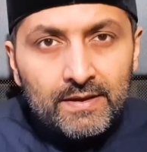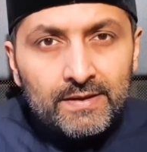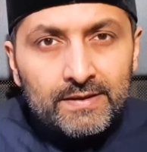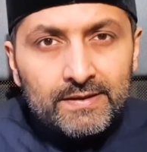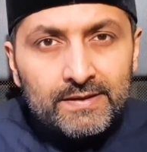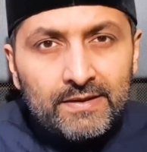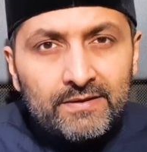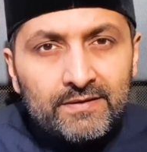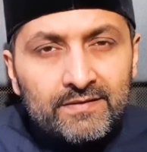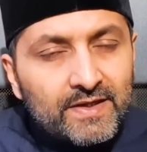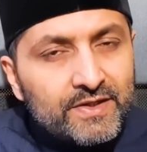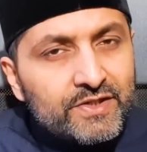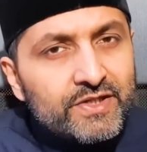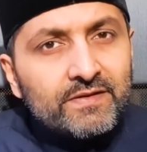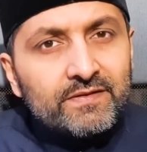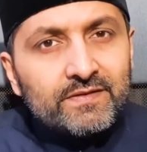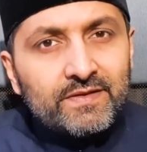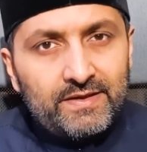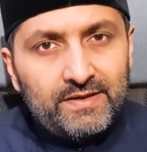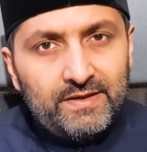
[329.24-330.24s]
il y a une
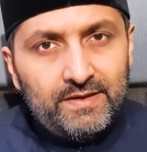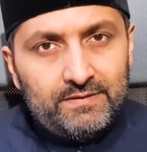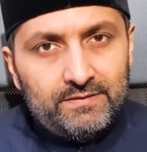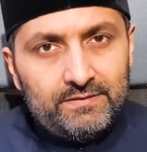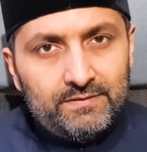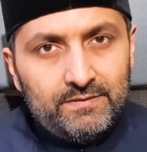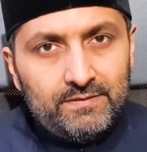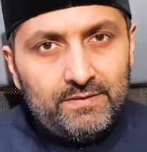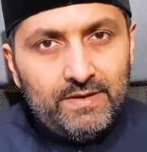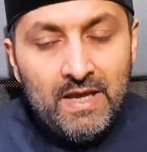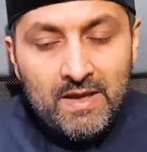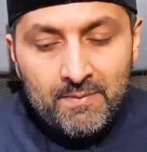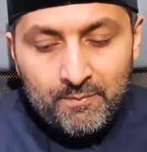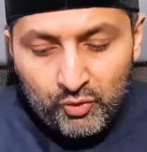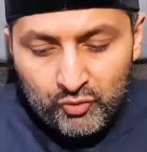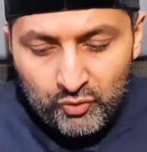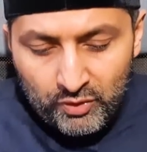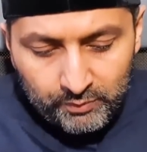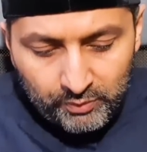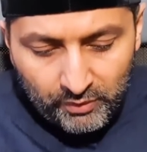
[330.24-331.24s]
sagesse derrière.
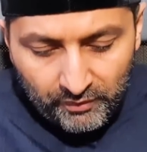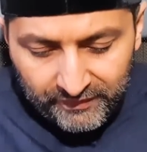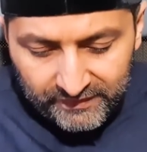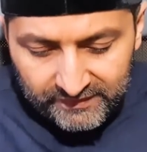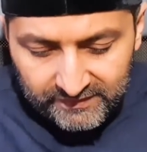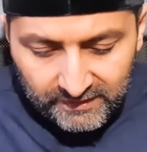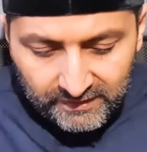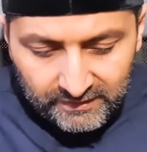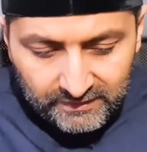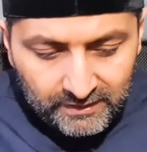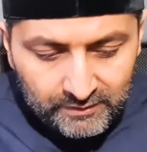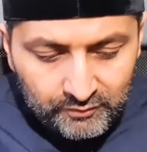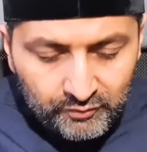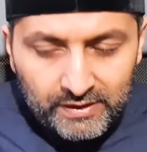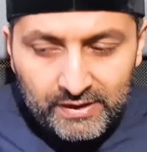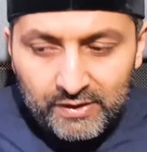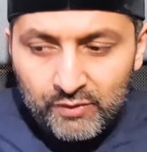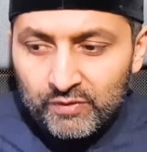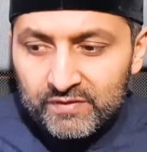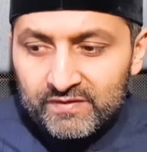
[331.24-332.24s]
Pourquoi le prophète sallallahu
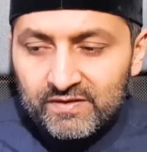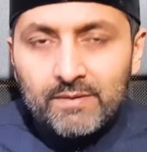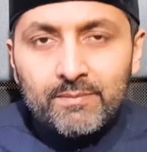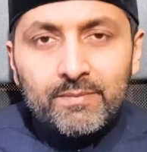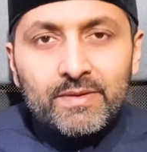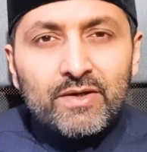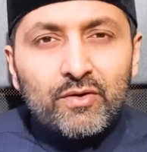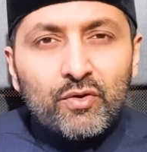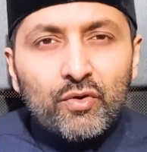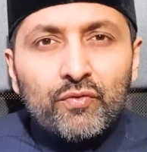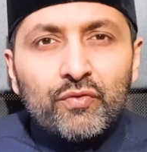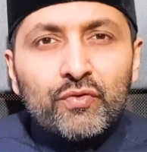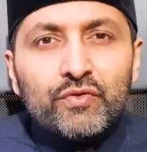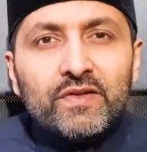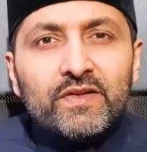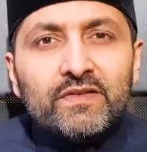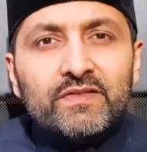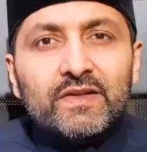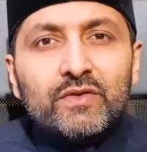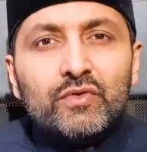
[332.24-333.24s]
alayhi wa sallam, il
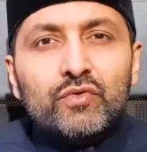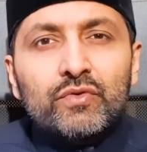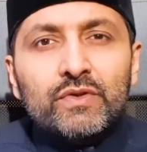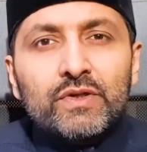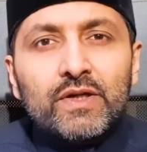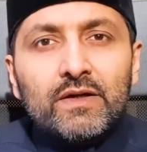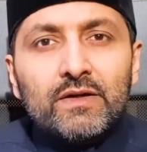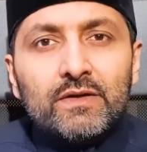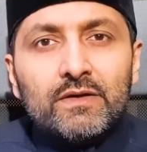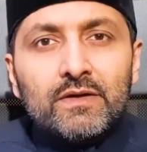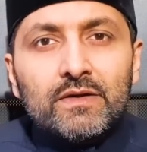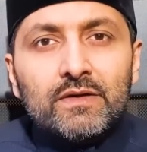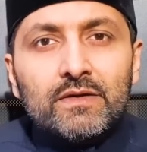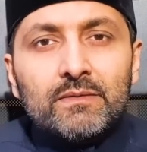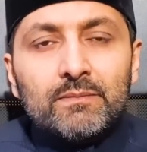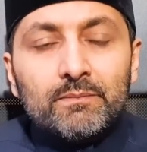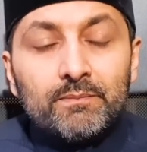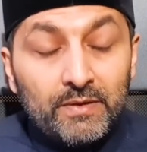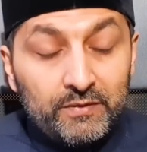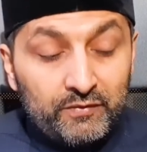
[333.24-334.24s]
refusait cette dunya
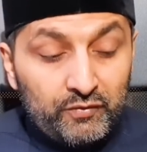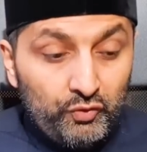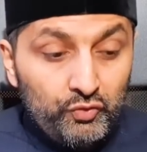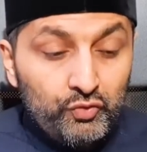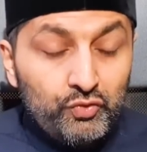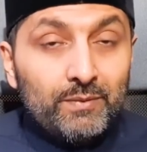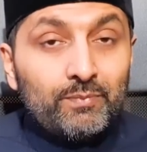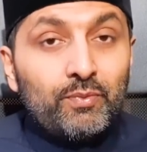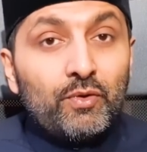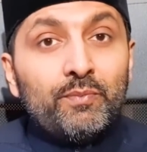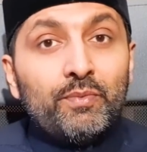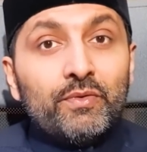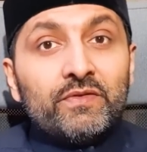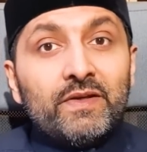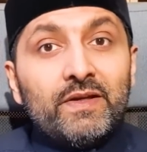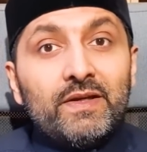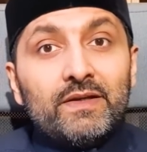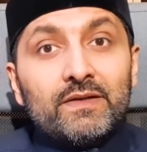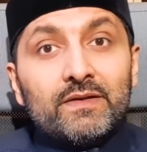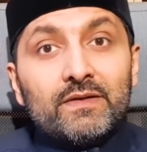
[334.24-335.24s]
Parce qu'on lui a
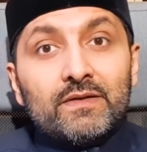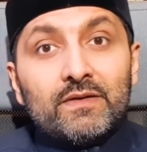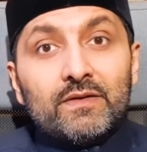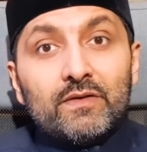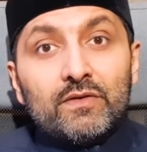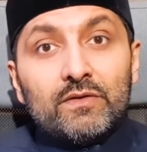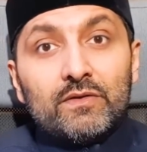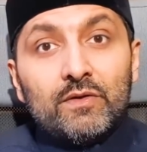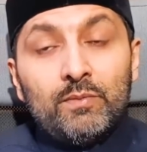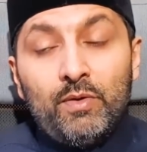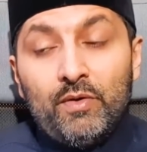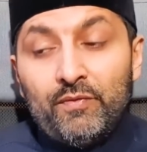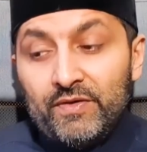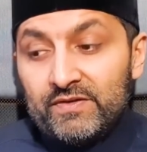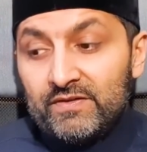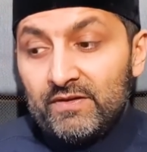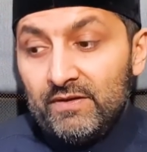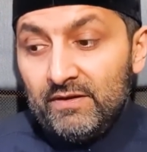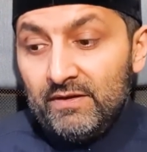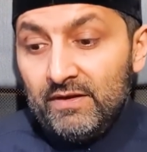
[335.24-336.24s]
proposé au
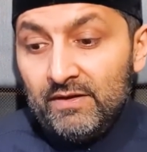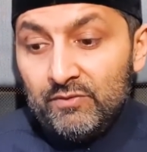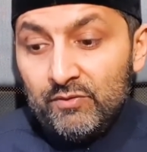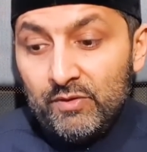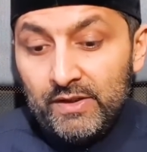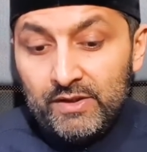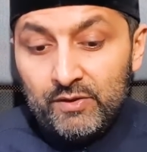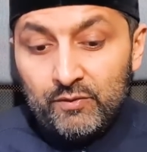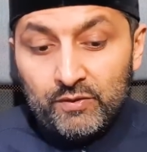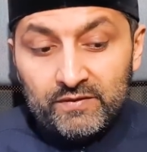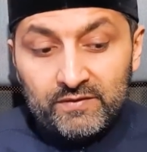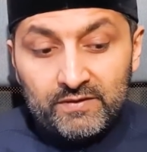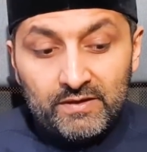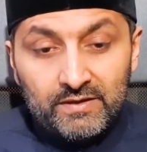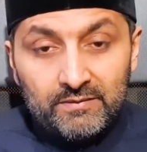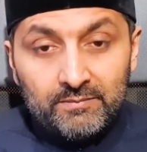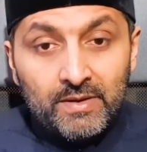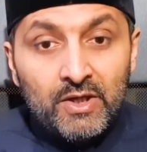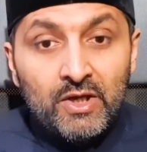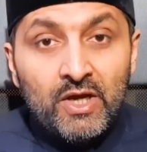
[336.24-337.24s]
prophète sallallahu alayhi wa
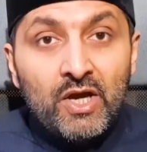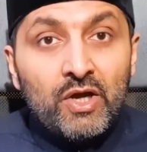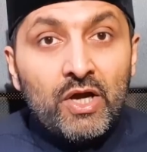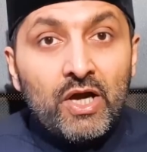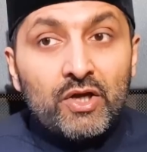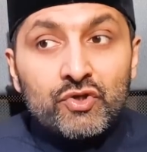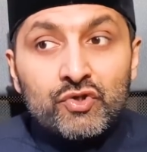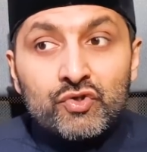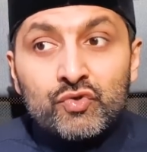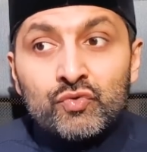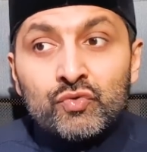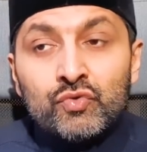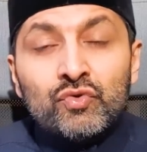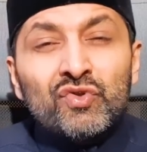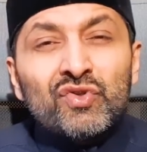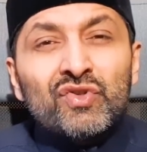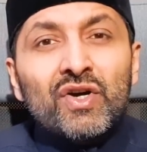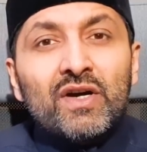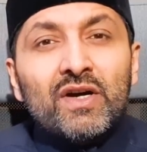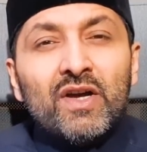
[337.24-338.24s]
sallam. Un
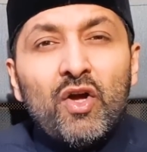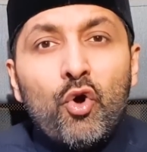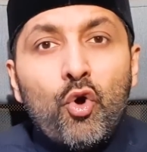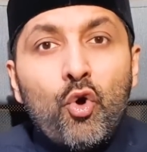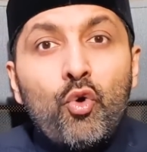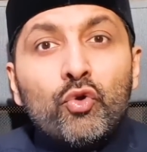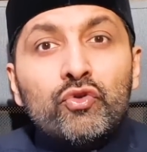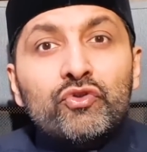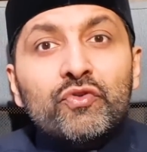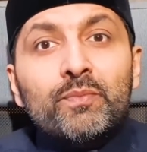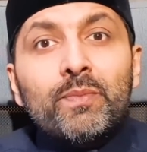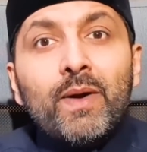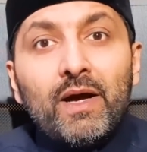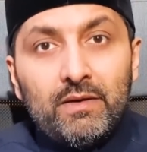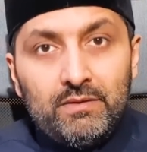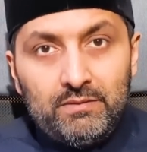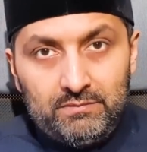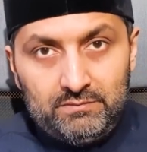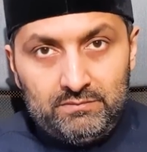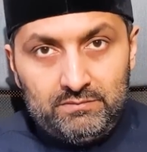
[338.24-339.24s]
jour,
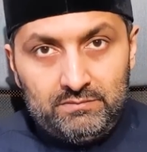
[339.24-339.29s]
Utba,